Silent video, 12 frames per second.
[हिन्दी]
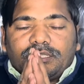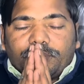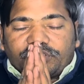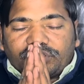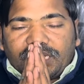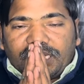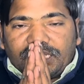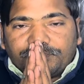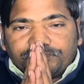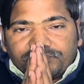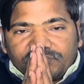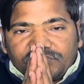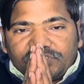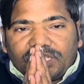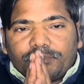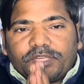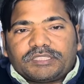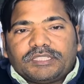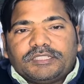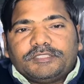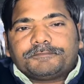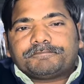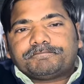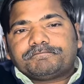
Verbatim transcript: नमस्कार जय माता दी